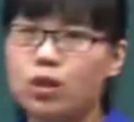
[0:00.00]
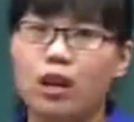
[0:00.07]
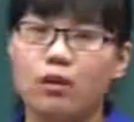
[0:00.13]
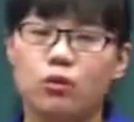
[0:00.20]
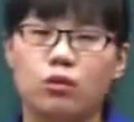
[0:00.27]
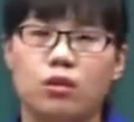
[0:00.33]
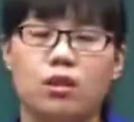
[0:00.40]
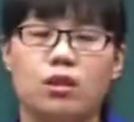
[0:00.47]
这
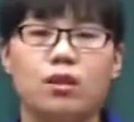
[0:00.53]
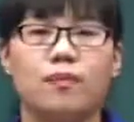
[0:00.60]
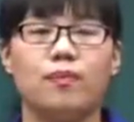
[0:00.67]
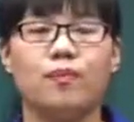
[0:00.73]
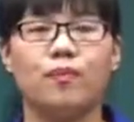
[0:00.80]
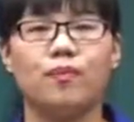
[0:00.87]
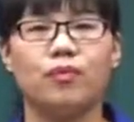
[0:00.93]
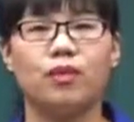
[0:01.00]
样去记：
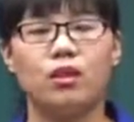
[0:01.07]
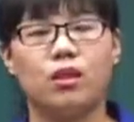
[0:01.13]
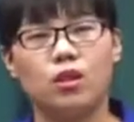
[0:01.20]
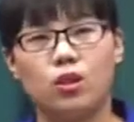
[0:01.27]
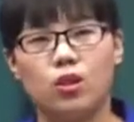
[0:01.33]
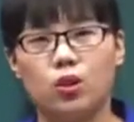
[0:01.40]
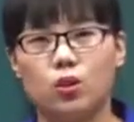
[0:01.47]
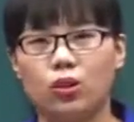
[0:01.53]

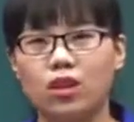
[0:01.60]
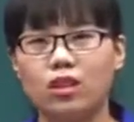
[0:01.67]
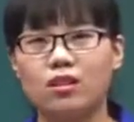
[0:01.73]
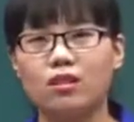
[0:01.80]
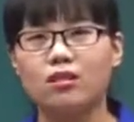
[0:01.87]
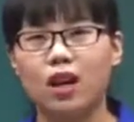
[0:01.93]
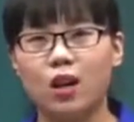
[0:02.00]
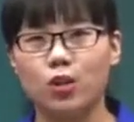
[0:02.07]
学
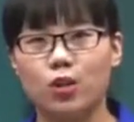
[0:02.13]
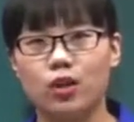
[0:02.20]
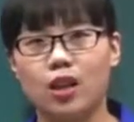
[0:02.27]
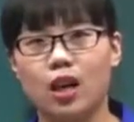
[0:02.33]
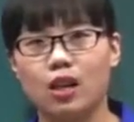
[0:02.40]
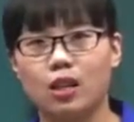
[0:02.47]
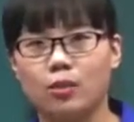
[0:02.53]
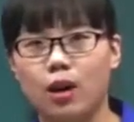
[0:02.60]
生到学
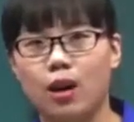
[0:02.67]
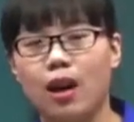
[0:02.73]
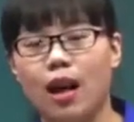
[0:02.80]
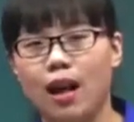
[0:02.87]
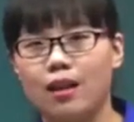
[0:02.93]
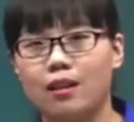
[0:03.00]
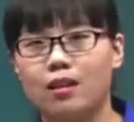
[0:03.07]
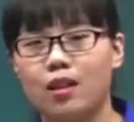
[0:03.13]
校里边
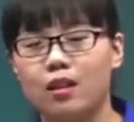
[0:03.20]
来，